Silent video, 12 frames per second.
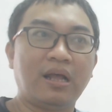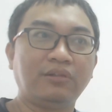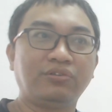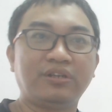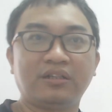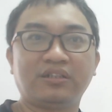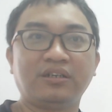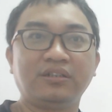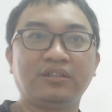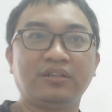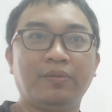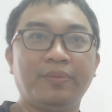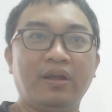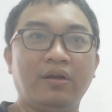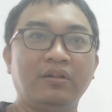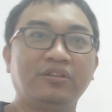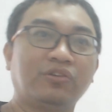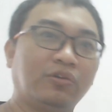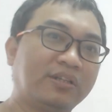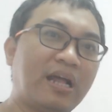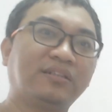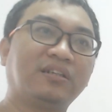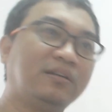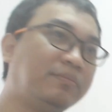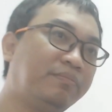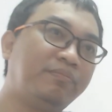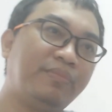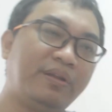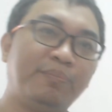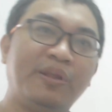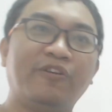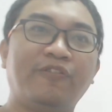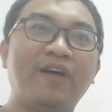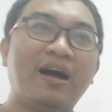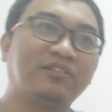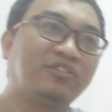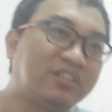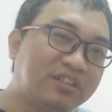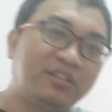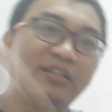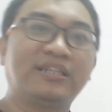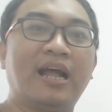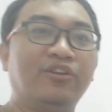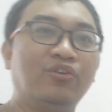就像车子有没有手刹车没没有放，就直接踩油